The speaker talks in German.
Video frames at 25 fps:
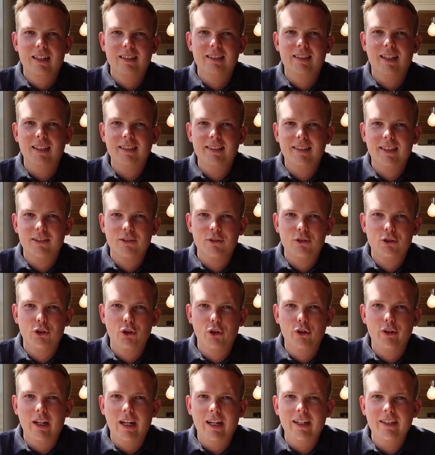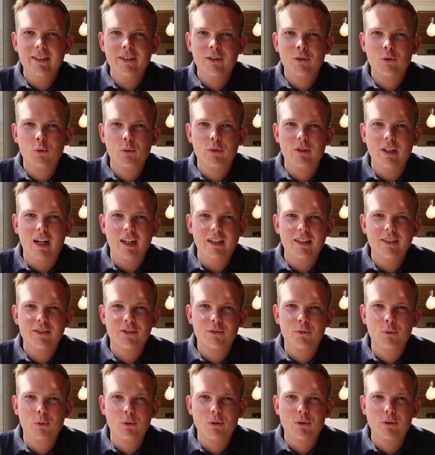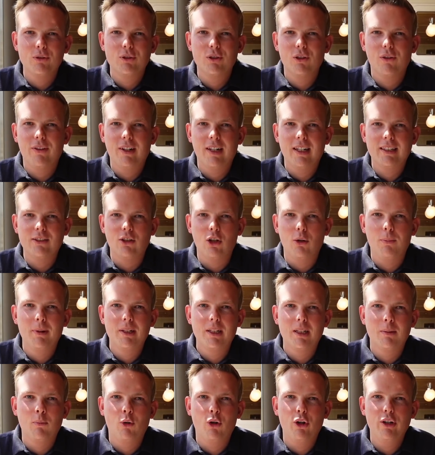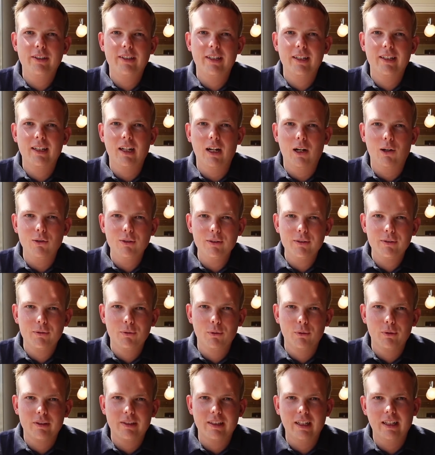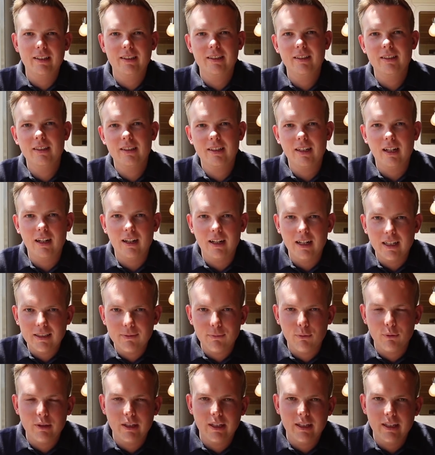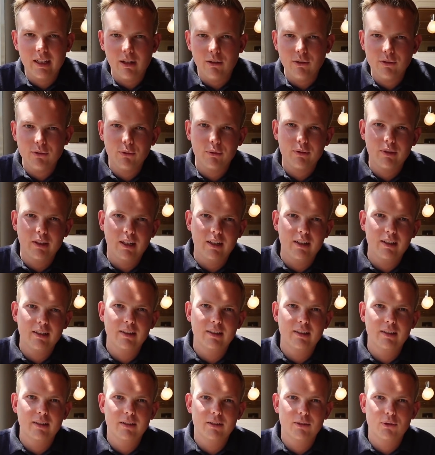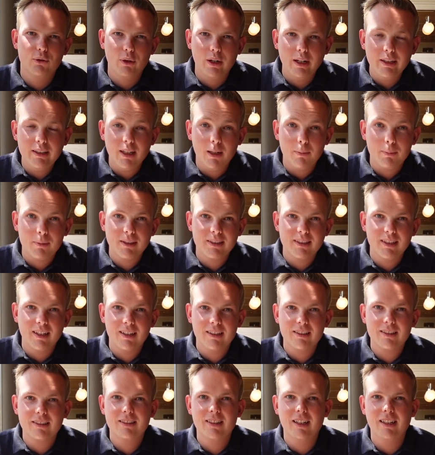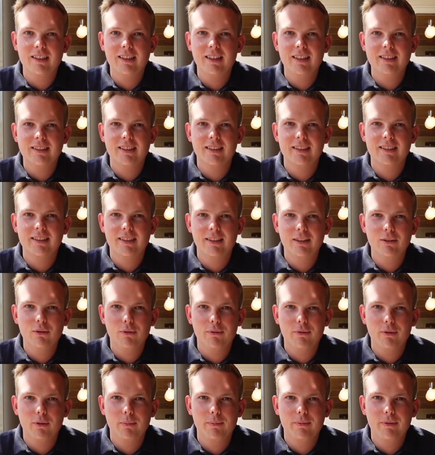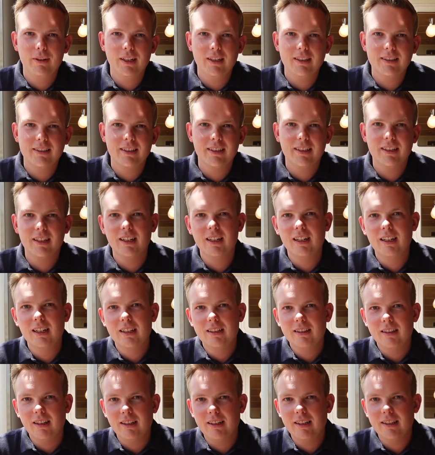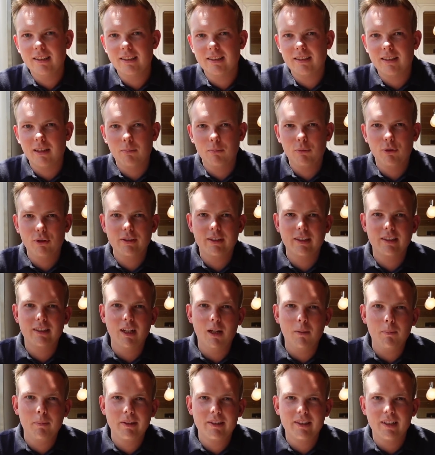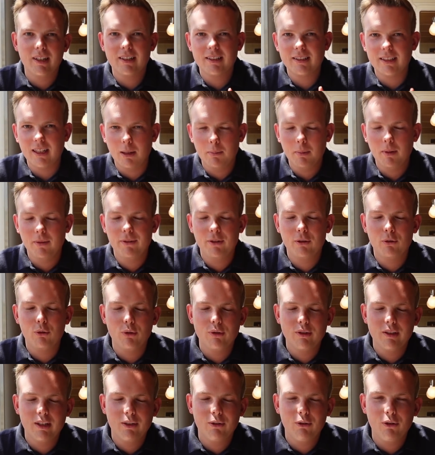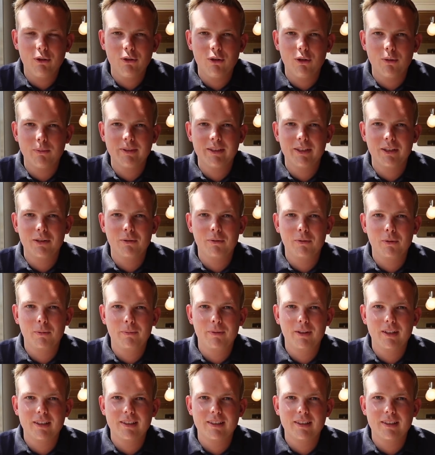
es heißt ja so schön, Ende gut, alles gut und so war das auch mit dem heutigen Ausflug, denn ja, erst wurde ja der Ausflug nach äh, Sorrent abgesagt, dann hieß es 10.45 Uhr, dann hieß es dann plötzlich nachmittags, aber wir konnten dann doch noch um 10.45 Uhr